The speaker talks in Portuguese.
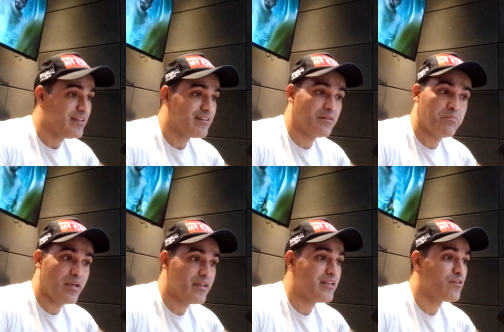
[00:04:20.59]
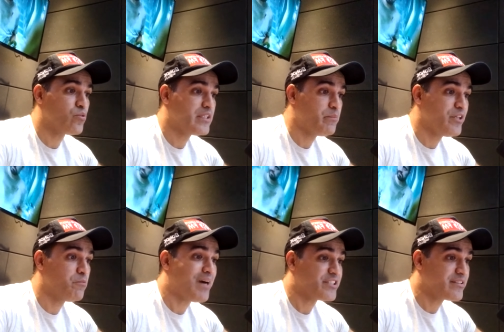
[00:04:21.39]
também, que
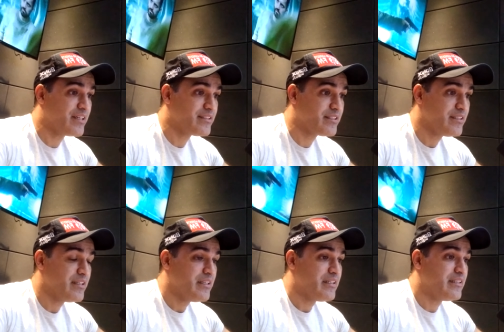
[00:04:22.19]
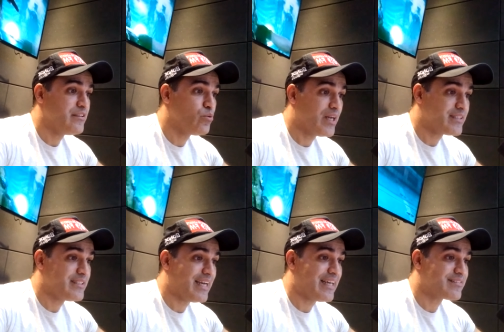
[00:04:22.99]
contribuíram bastante
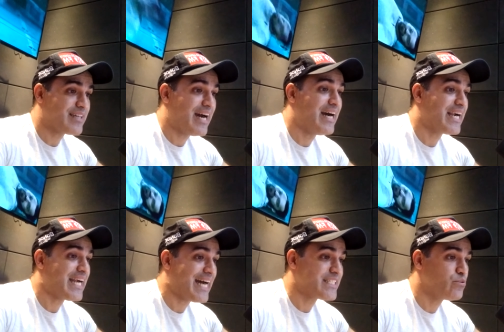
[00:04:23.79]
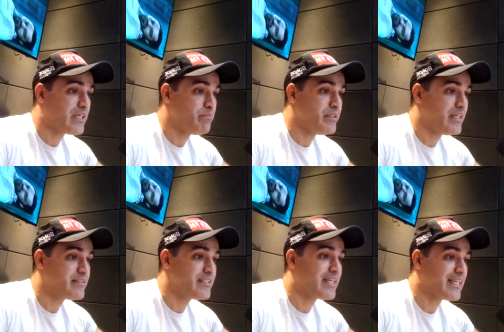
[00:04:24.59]
durante essa arrancada do
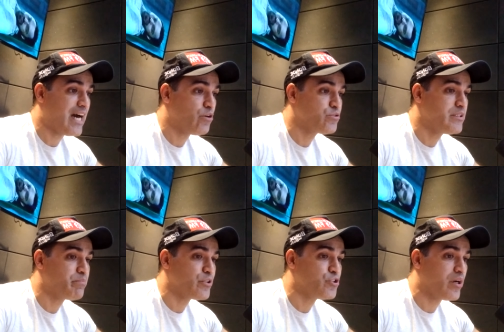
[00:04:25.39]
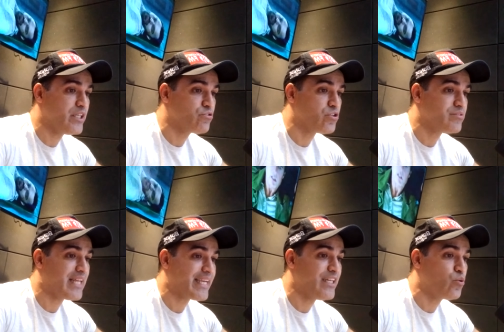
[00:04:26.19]
Campinense, e Cláudio depois Joilson,
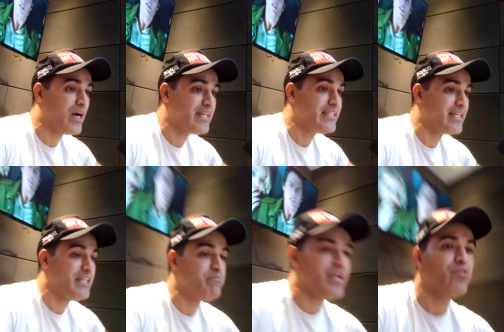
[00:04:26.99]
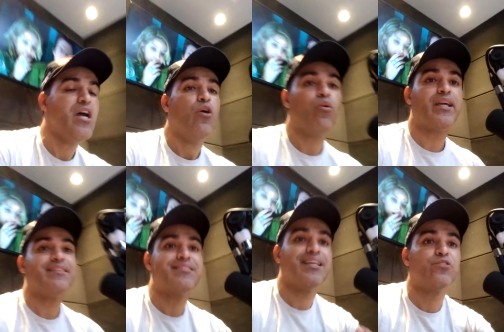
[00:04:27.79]
técnico Raniel Ribeiro. O que
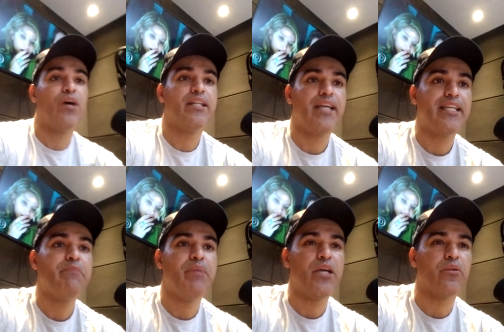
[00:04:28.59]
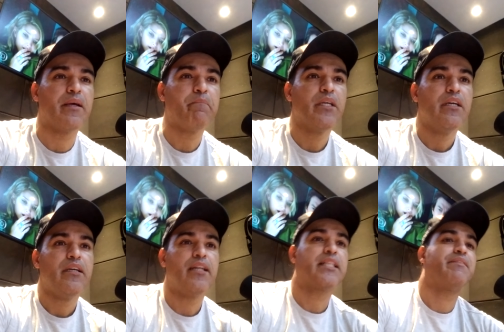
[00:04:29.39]
dizer do Raniel Ribeiro, né?
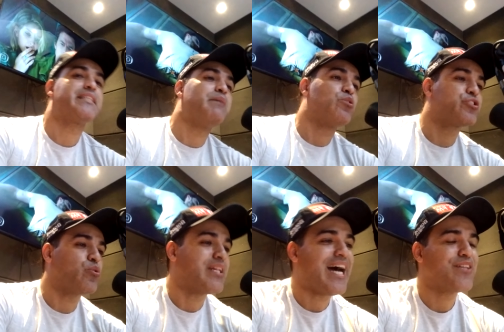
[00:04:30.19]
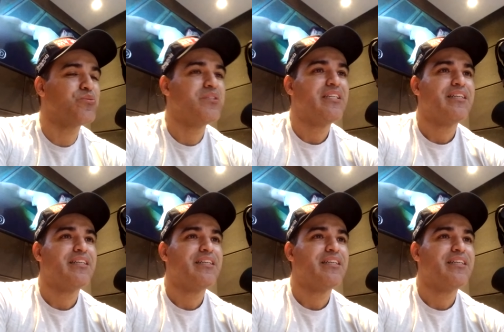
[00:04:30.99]
Ele estava até emocionado,